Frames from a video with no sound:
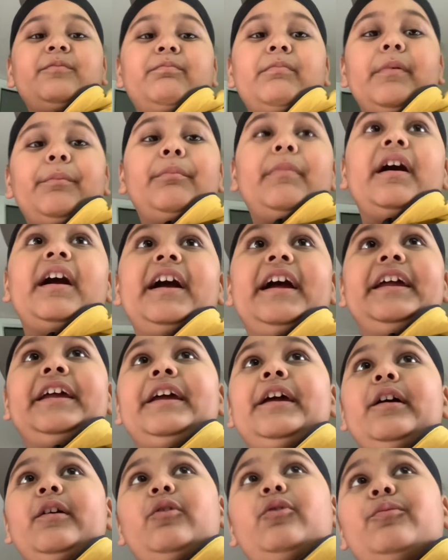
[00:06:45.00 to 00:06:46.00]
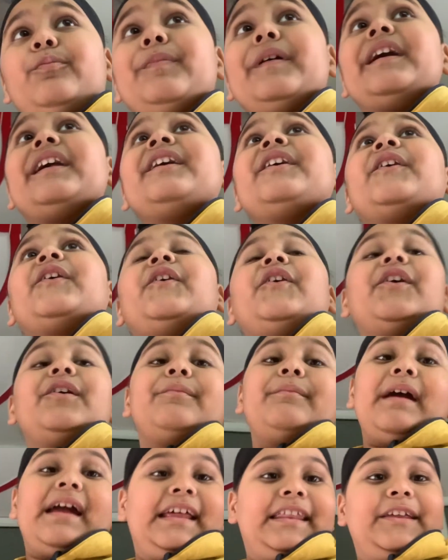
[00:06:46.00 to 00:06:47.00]
मम्मा गए हैं ऊपर और
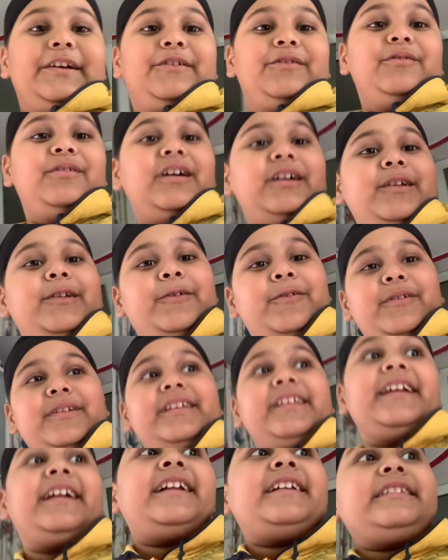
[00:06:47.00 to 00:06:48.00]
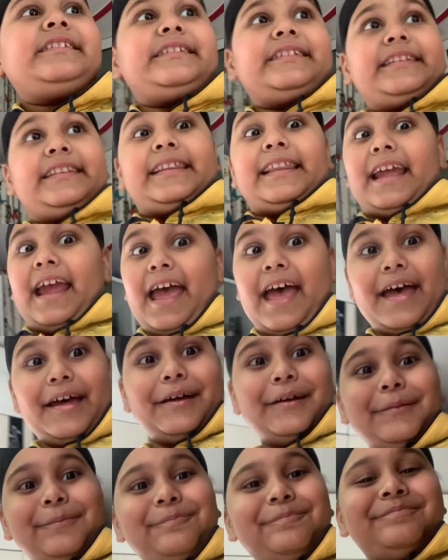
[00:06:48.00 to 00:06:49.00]
मैं देखूँगा थोड़ी देर
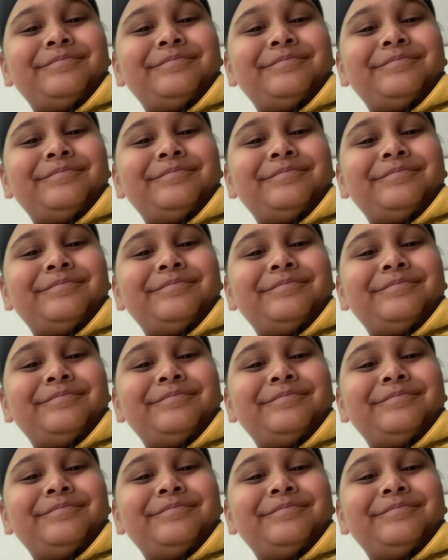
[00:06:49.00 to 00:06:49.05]
टैब